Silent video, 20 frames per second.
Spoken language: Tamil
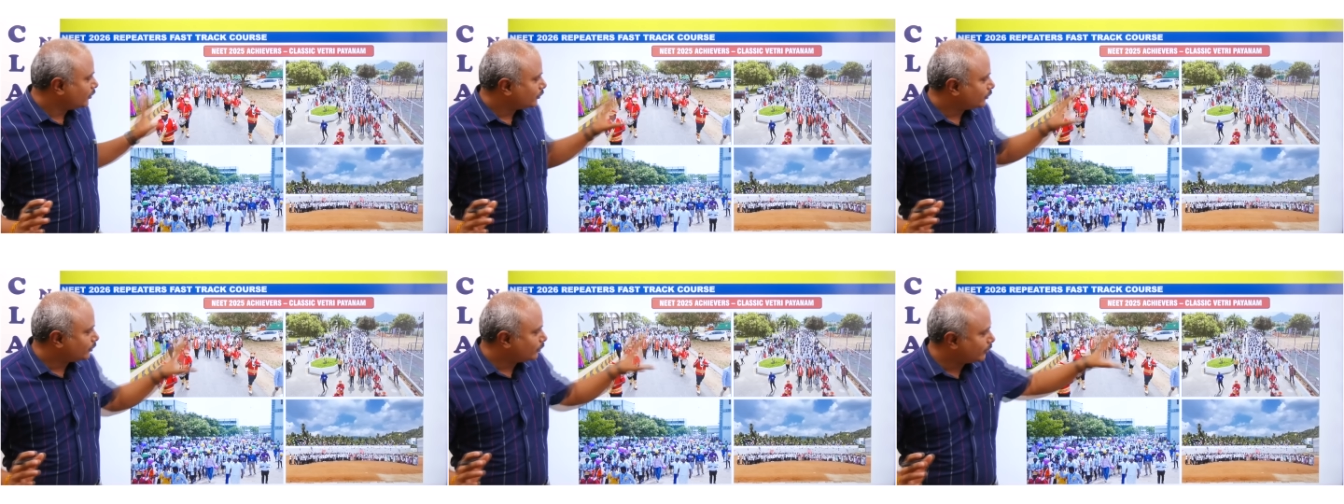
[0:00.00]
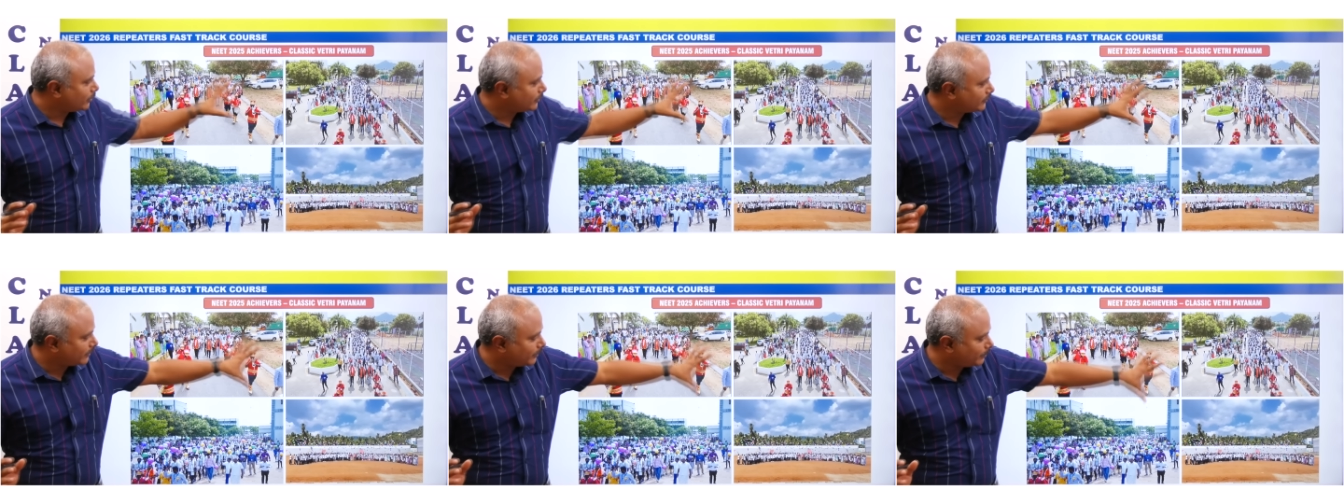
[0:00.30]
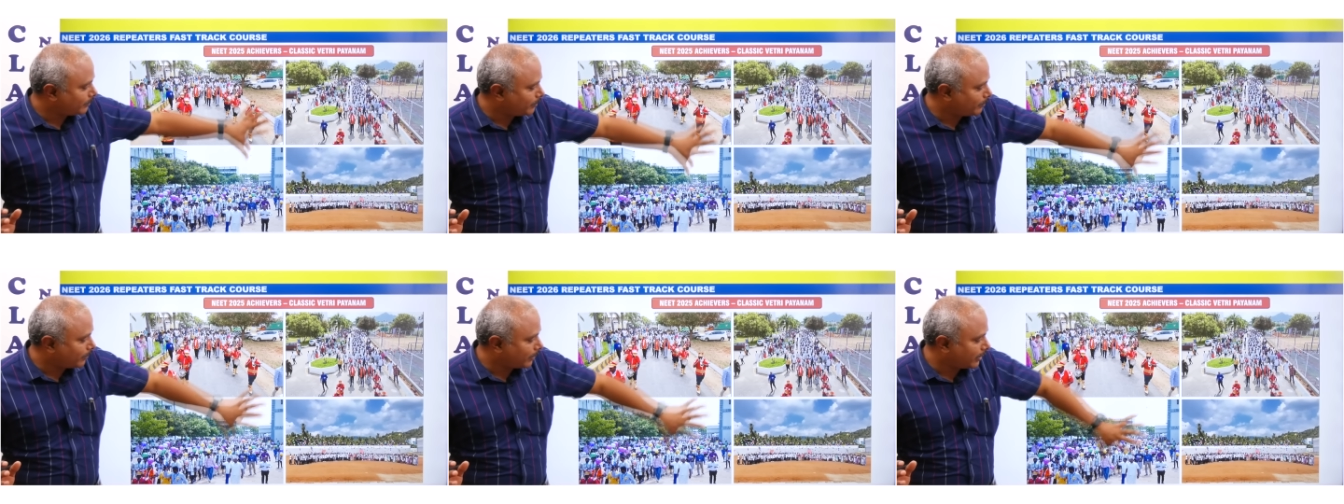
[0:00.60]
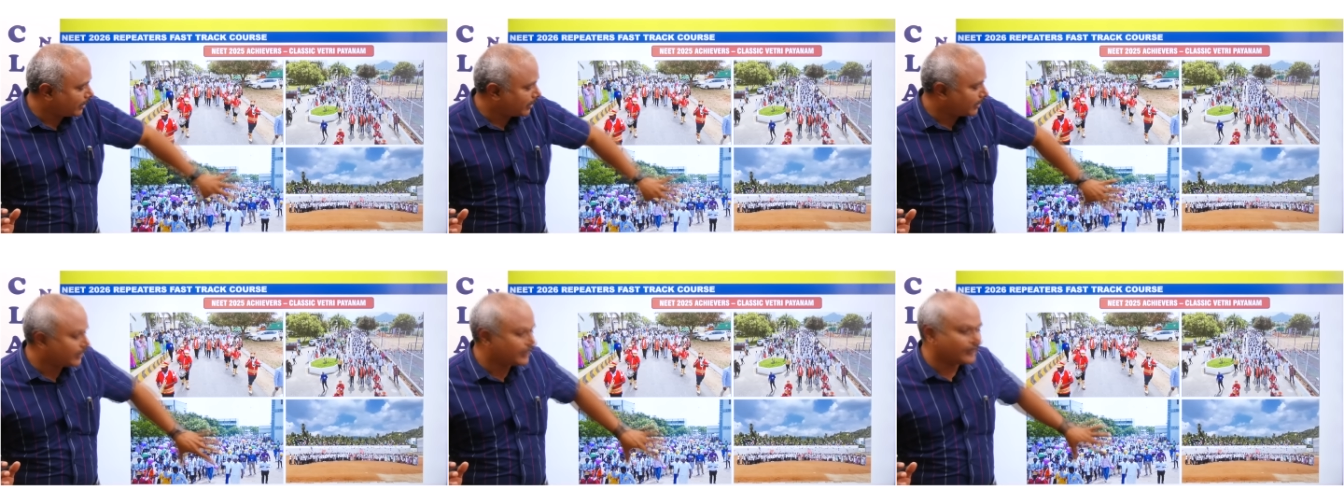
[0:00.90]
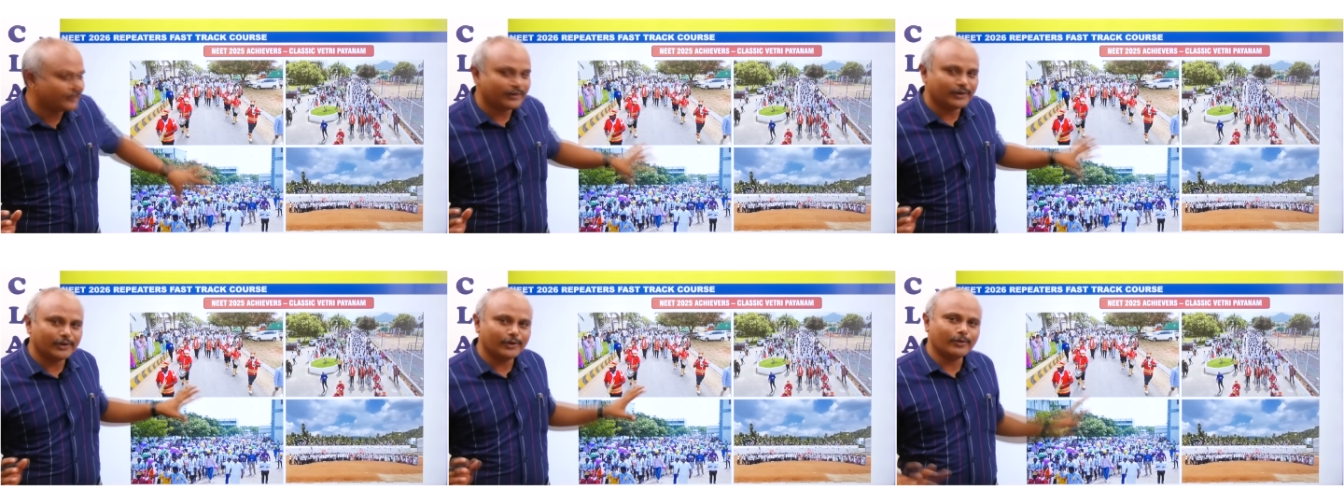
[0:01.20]
ஸ்டூடெண்ட்ஸ் எப்படி பண்ணாங்க
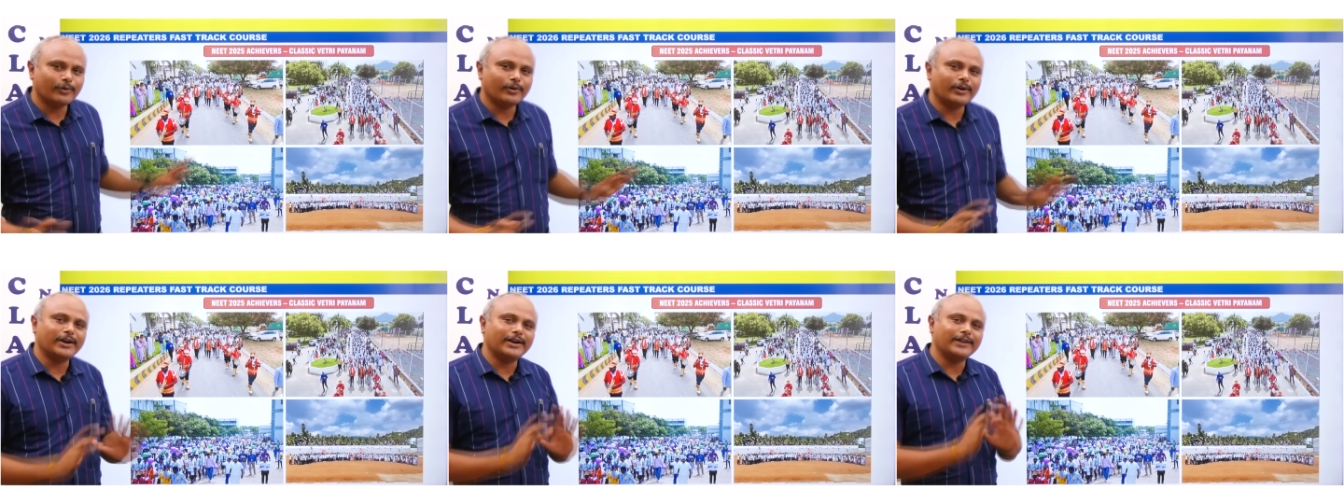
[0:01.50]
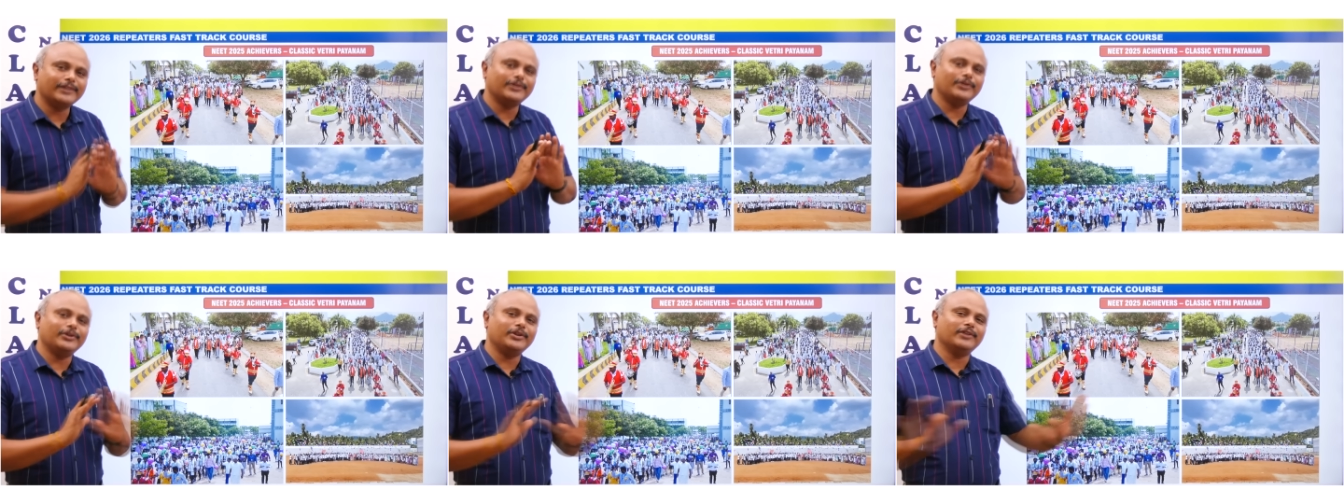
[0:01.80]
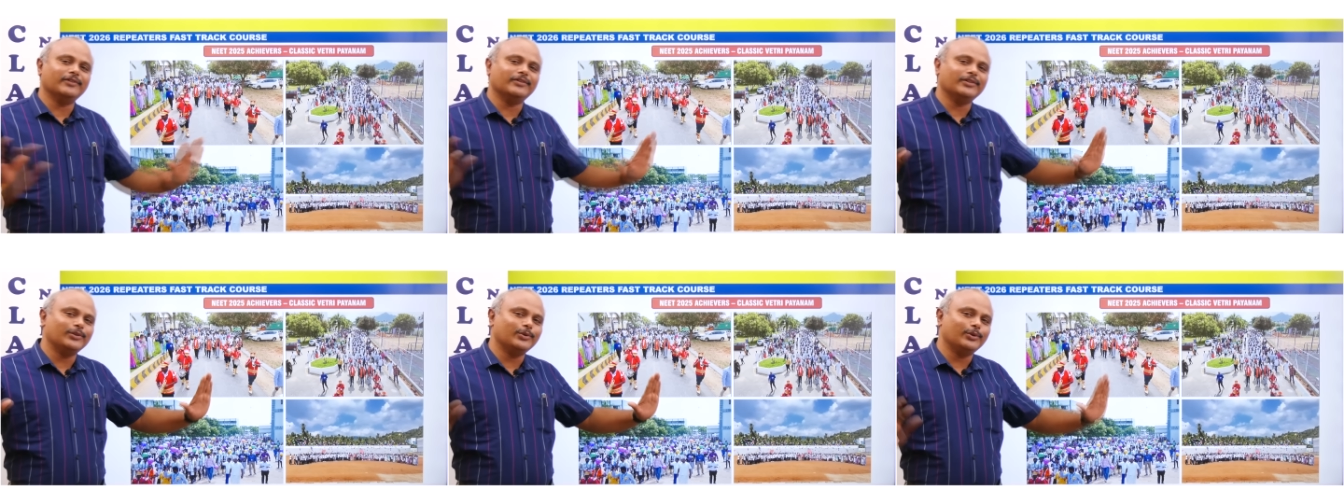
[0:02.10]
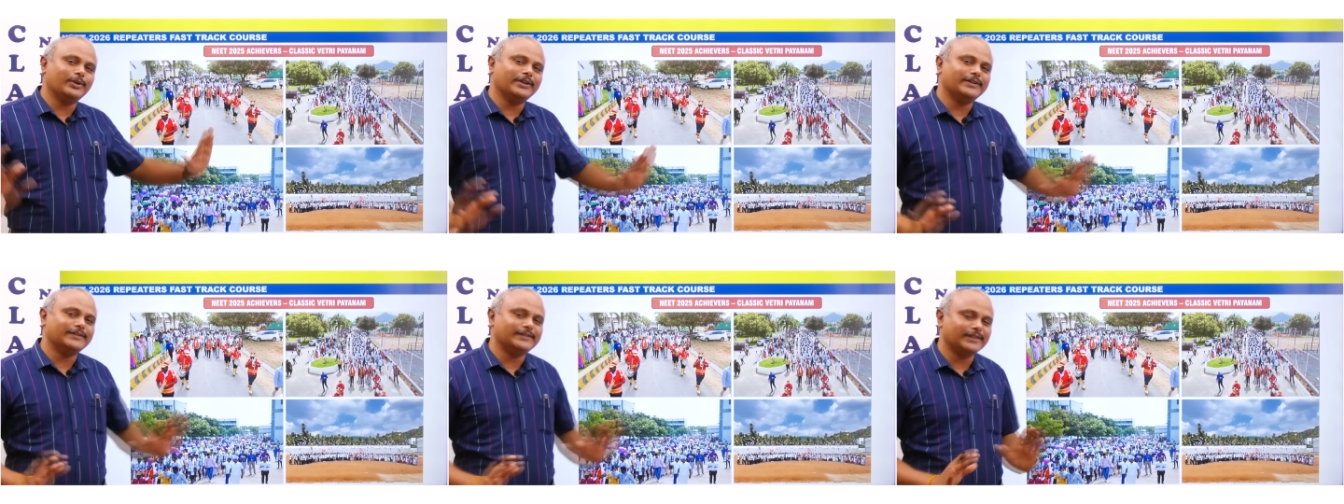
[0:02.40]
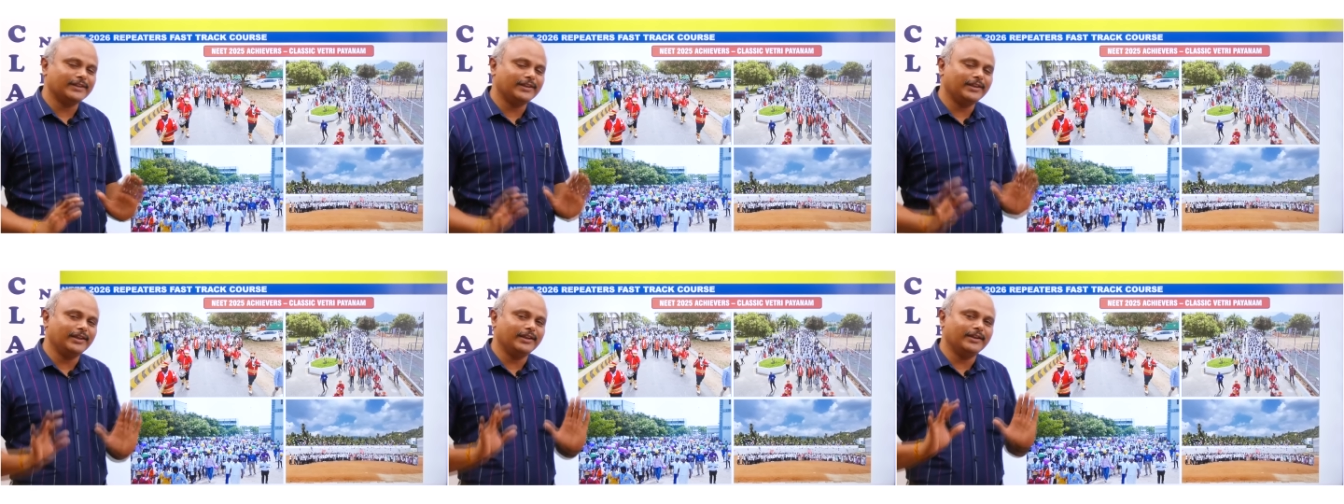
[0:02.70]
அந்த வெற்றி கொண்டாட்டத்தை நீங்கள் வந்து யூ கேன்
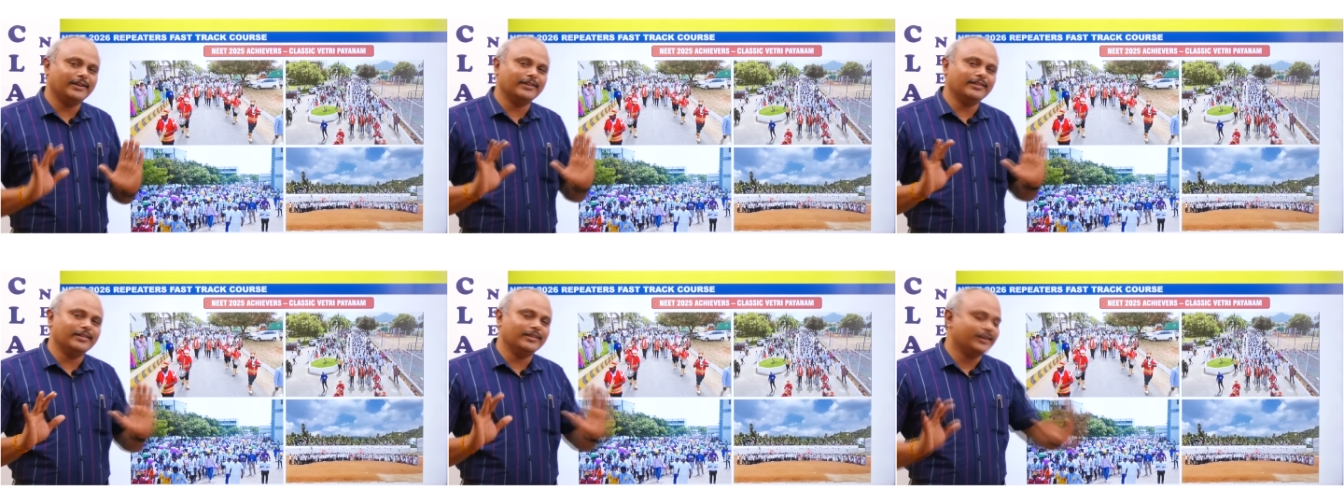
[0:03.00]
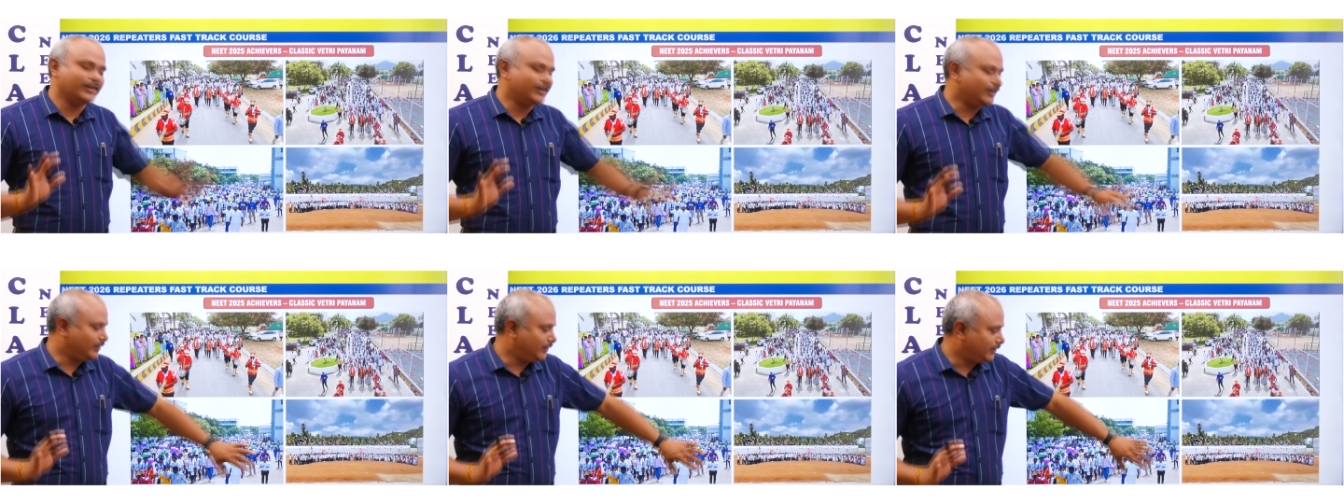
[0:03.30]
சீ இட் இந்த